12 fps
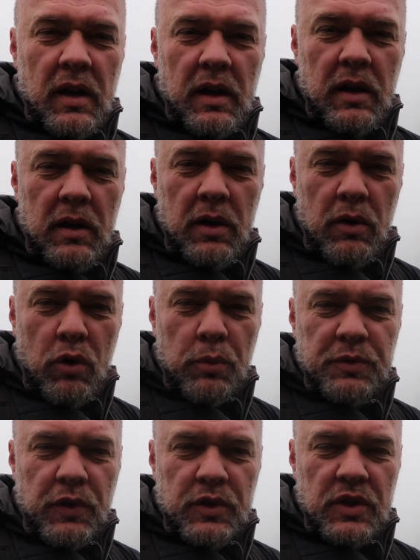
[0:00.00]
Äh,
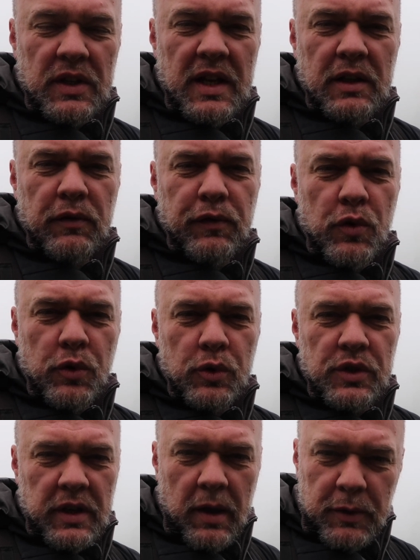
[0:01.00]
ob es funktioniert und
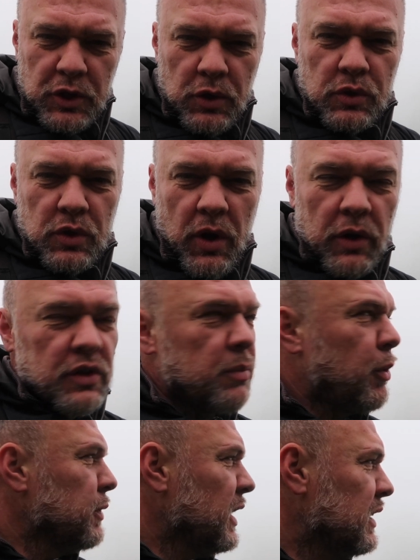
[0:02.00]
fokussiert, habe ich schon zu Hause
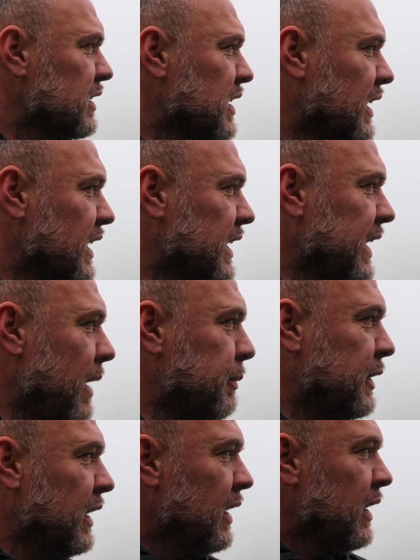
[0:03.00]
probiert, das hat
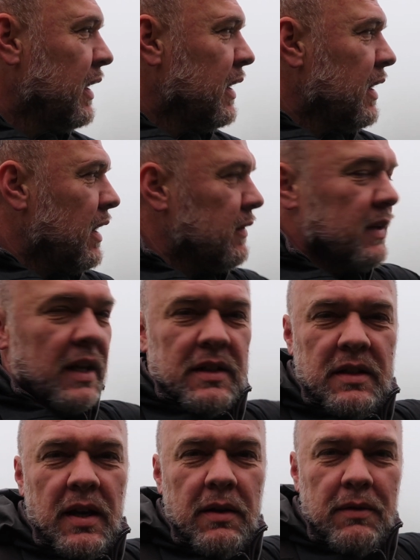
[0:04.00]
geklappt. Aber
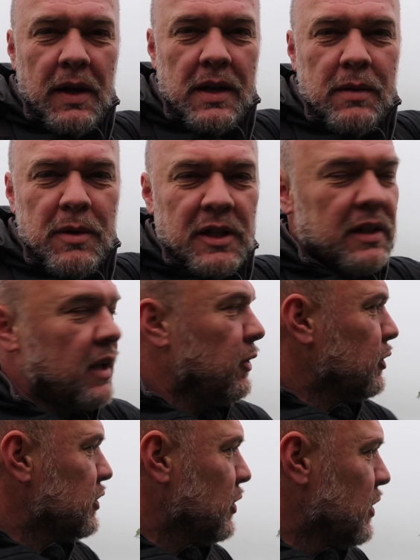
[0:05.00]
jetzt werde ich mich da
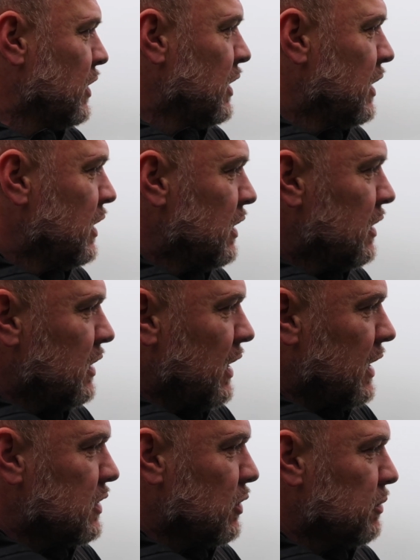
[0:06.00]
noch so,
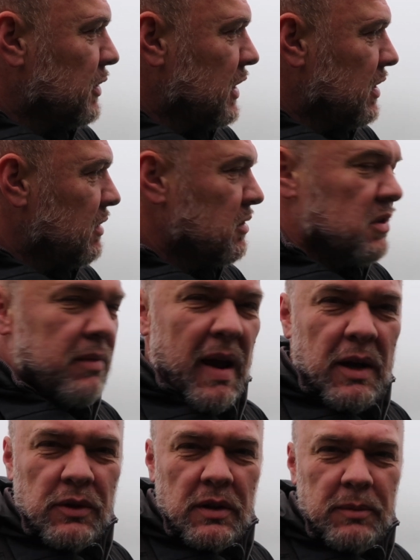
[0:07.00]
ja, so um die
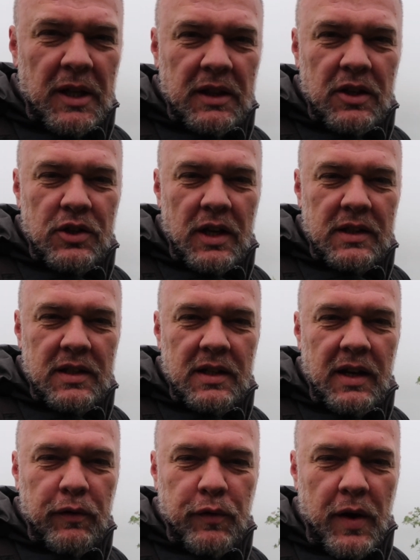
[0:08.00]
200 Meter schätze
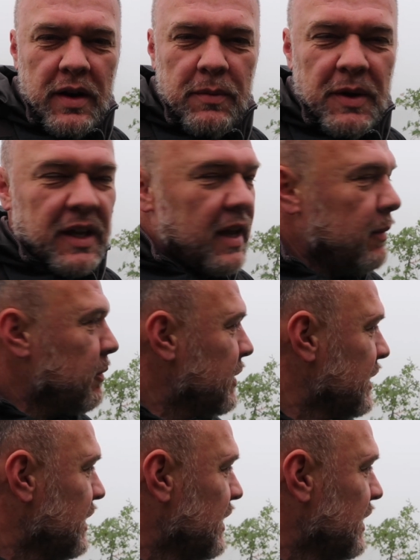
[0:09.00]
ich nach vorne begeben